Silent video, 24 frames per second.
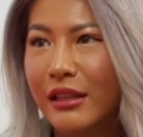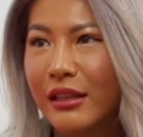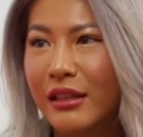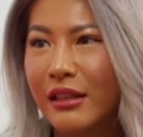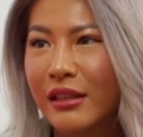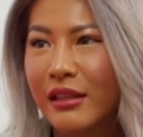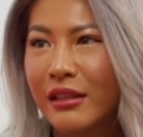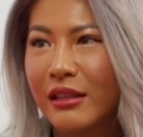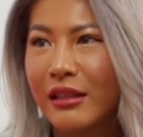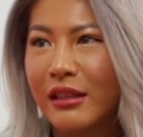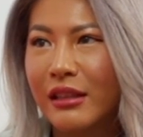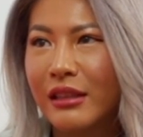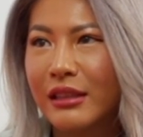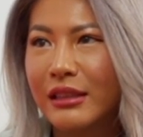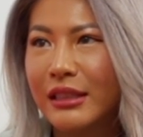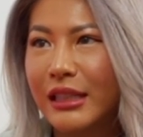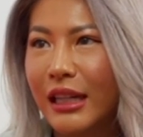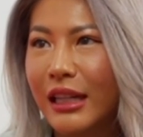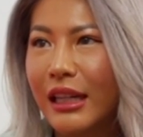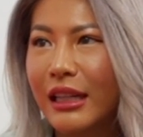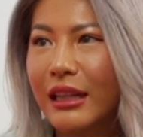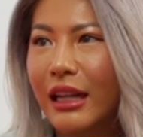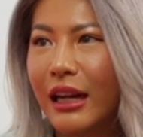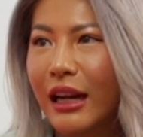Uh -huh.
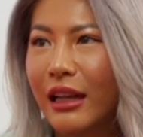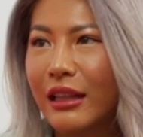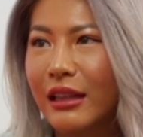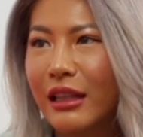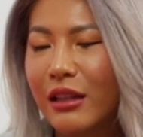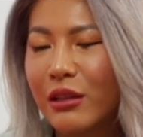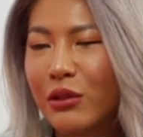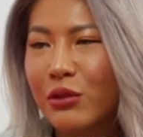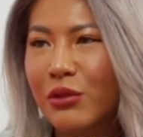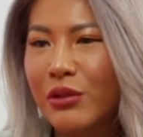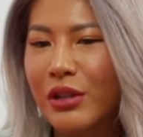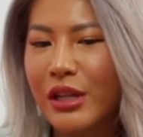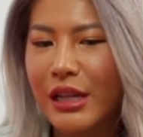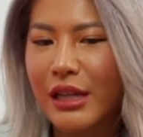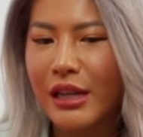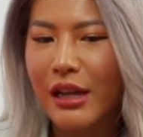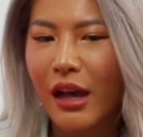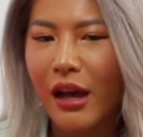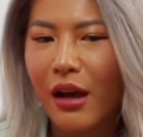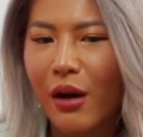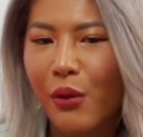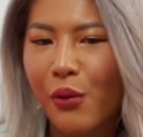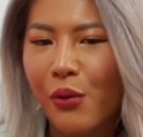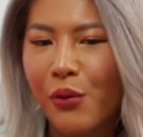Jadi ternyata tuh
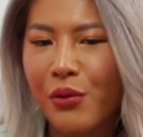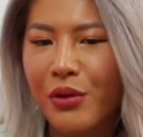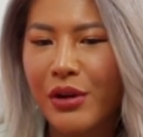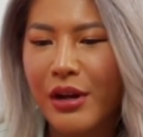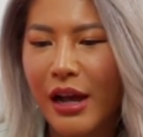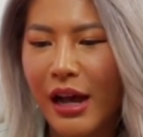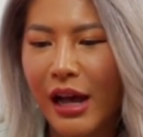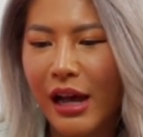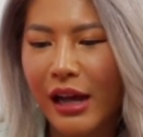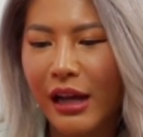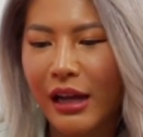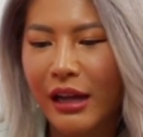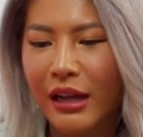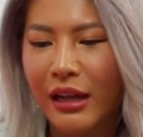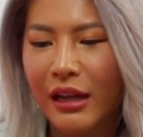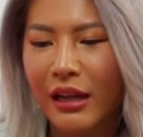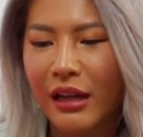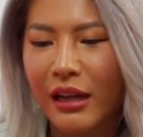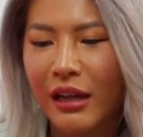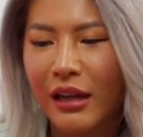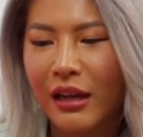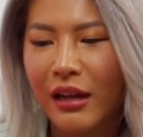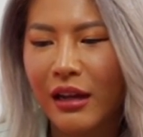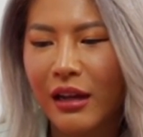dia udah
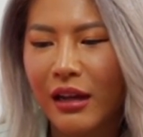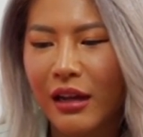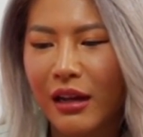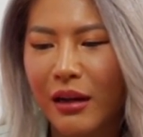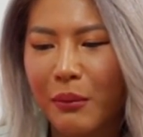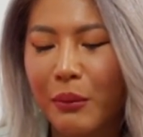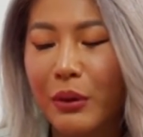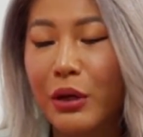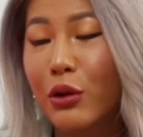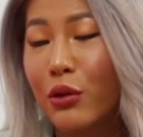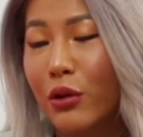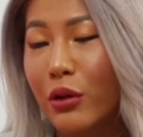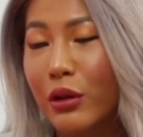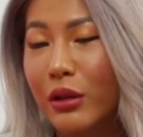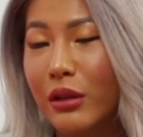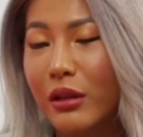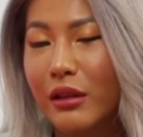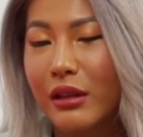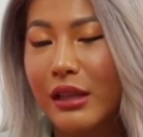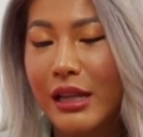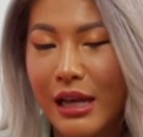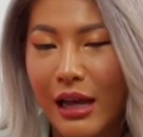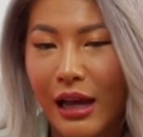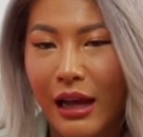menurut
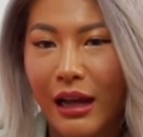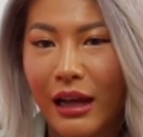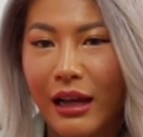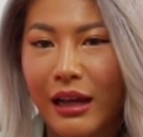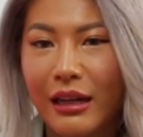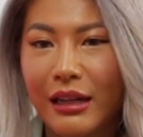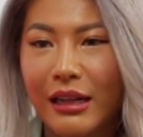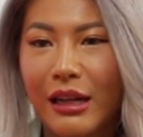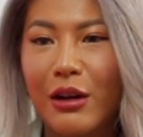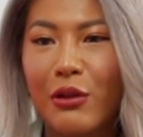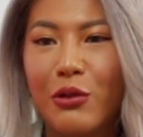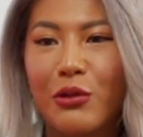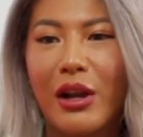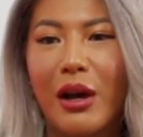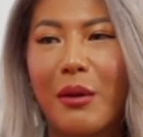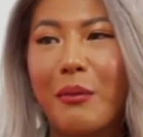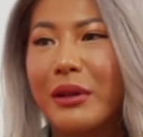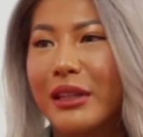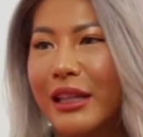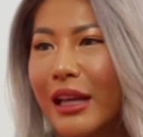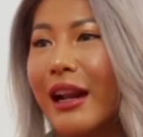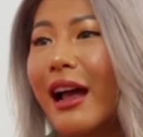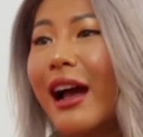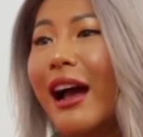dia dia udah
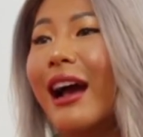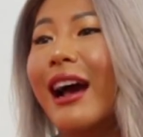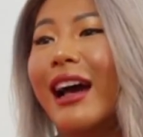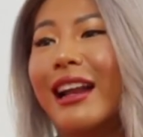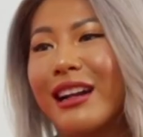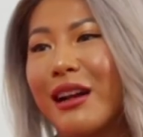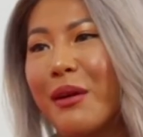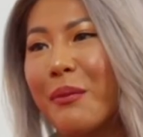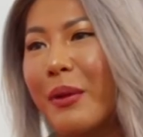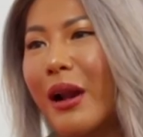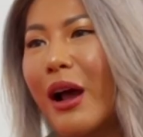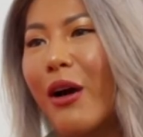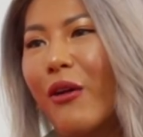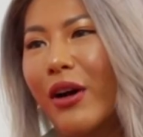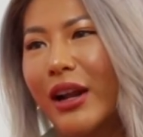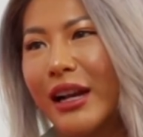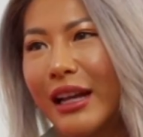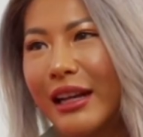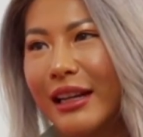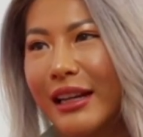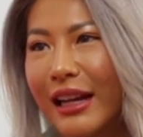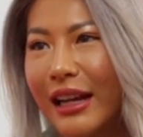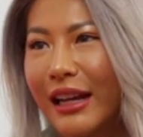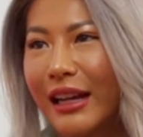menyerahkan
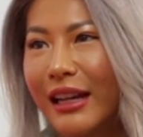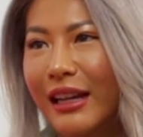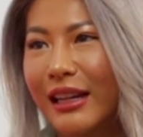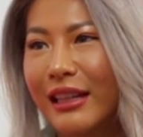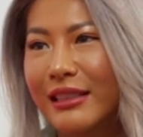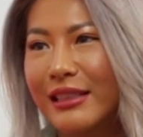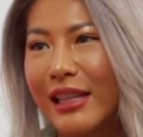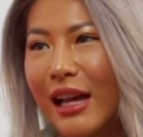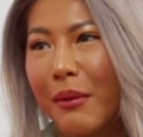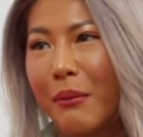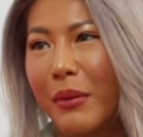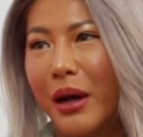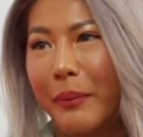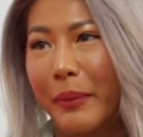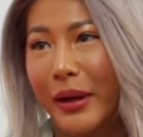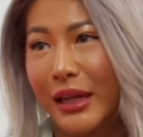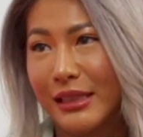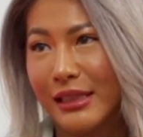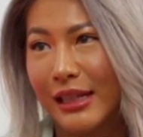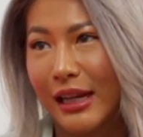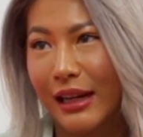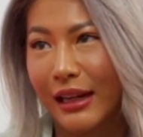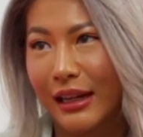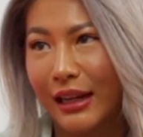keperawanannya sama
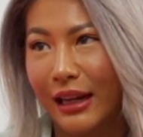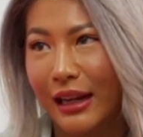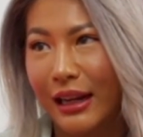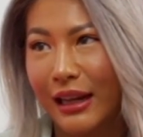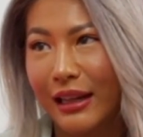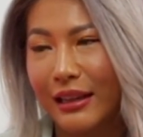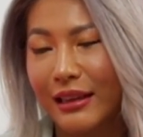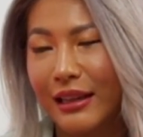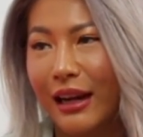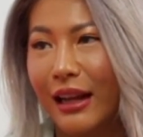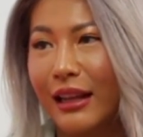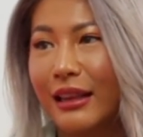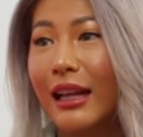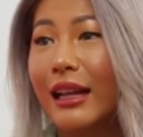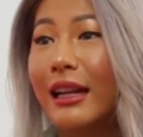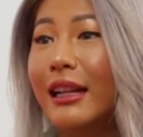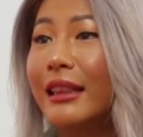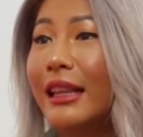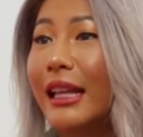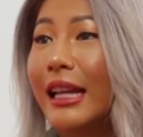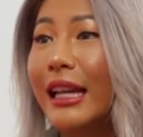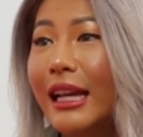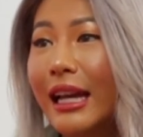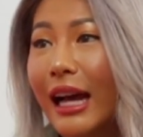pacarnya ternyata
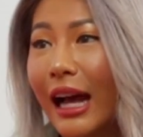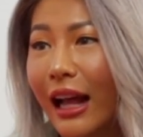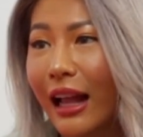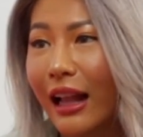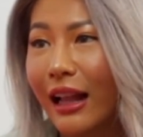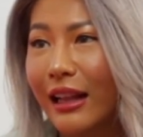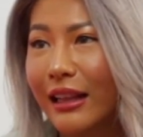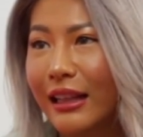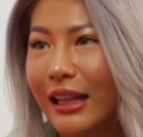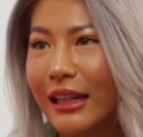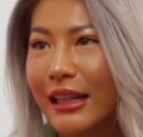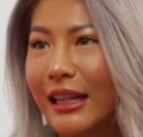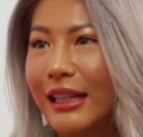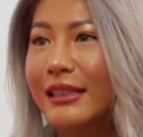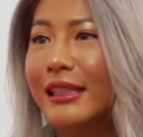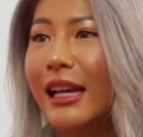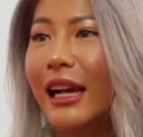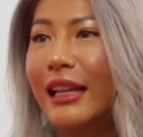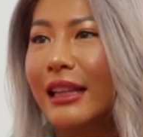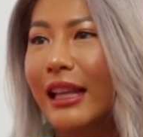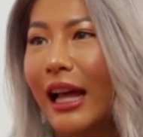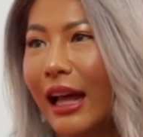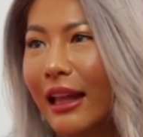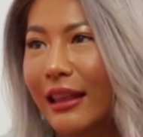ditinggal dan dia
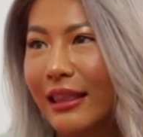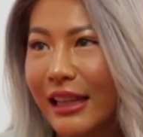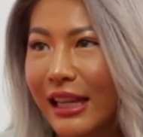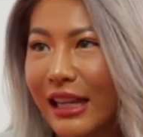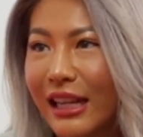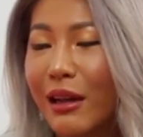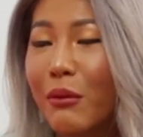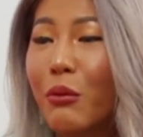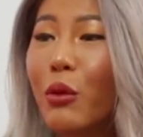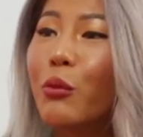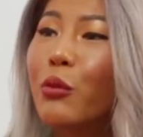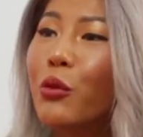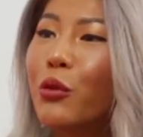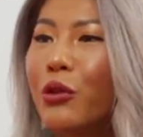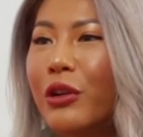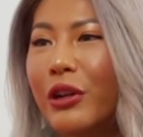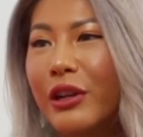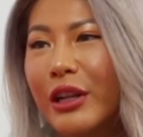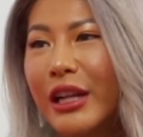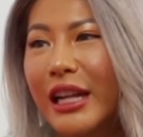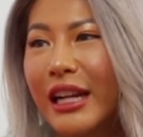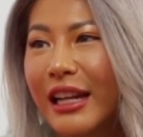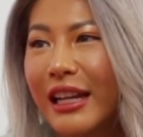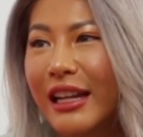sakit hati dia mau bunuh
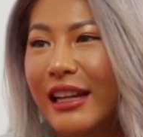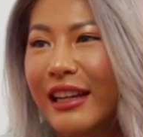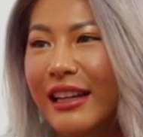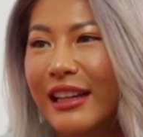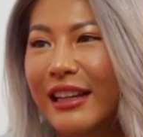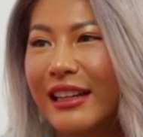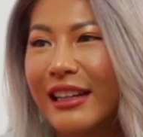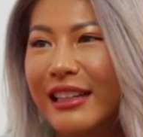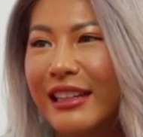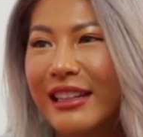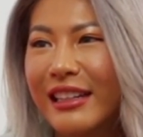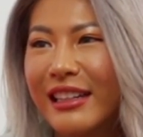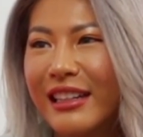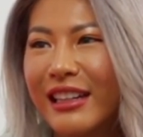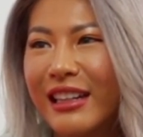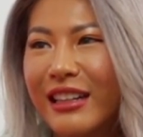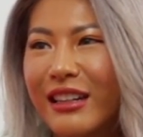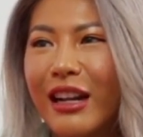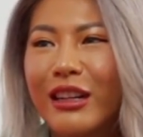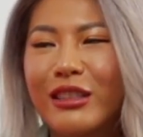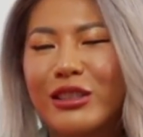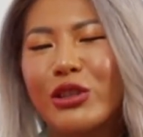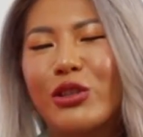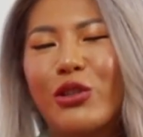diri
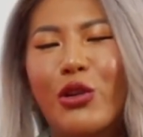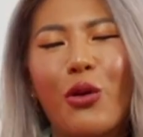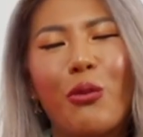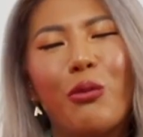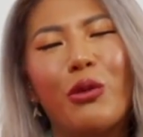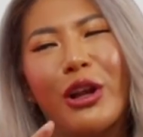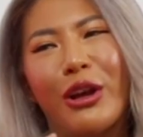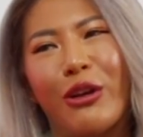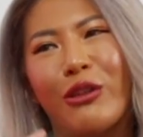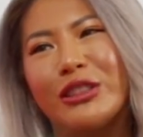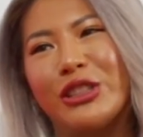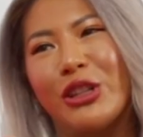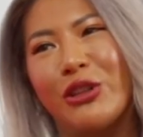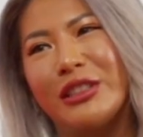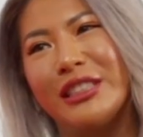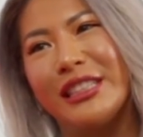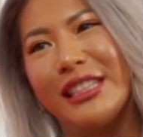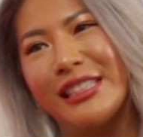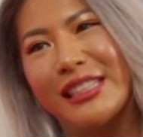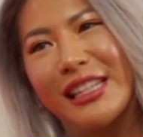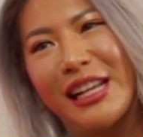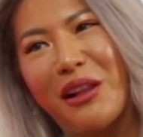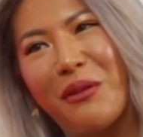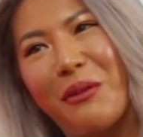Oh. Dari situ gue mulai
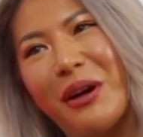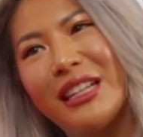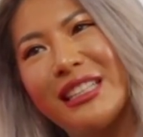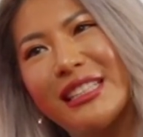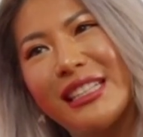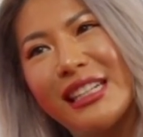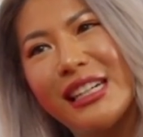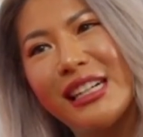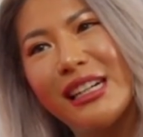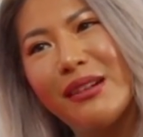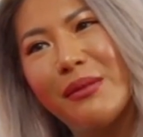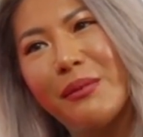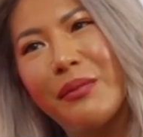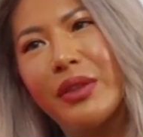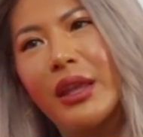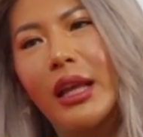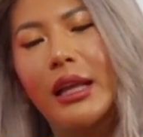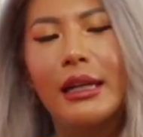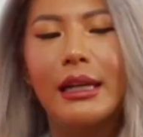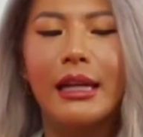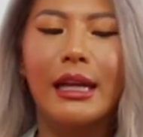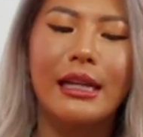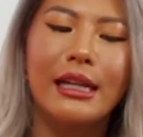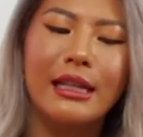ngoceh-ngoceh segala macam
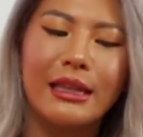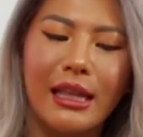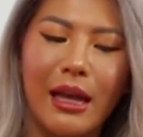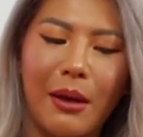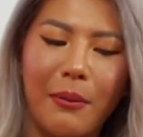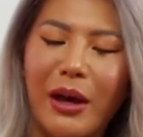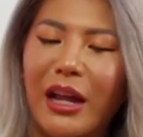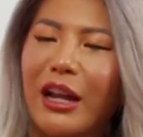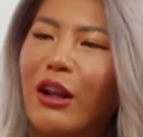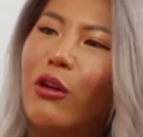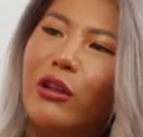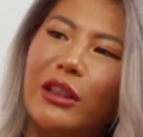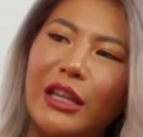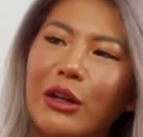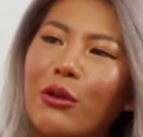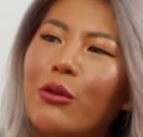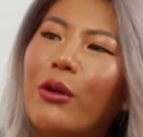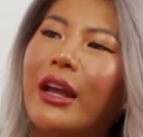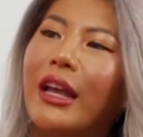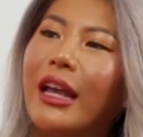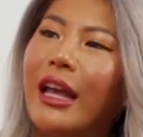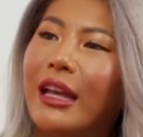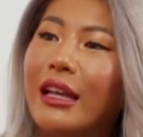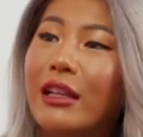dan jadi tiap hari konten
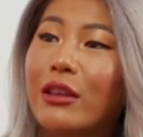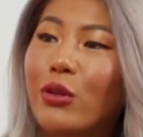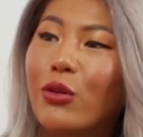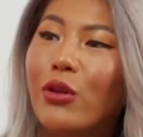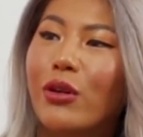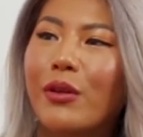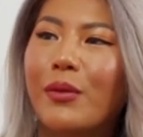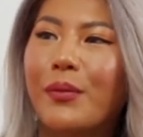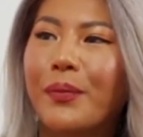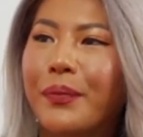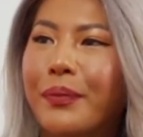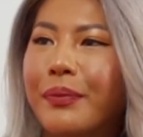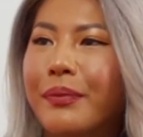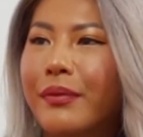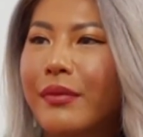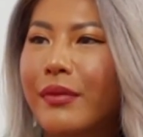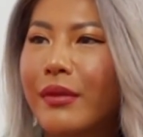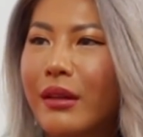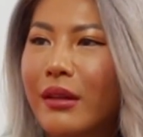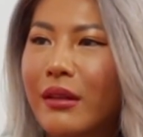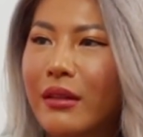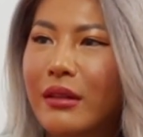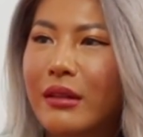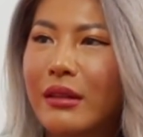gue yang kayak gitu.
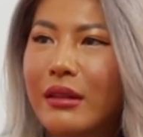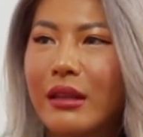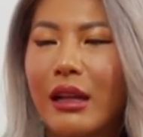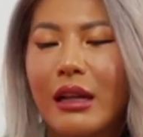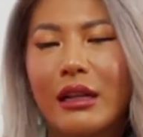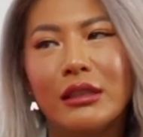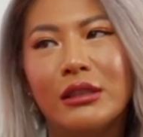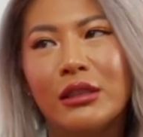Okay.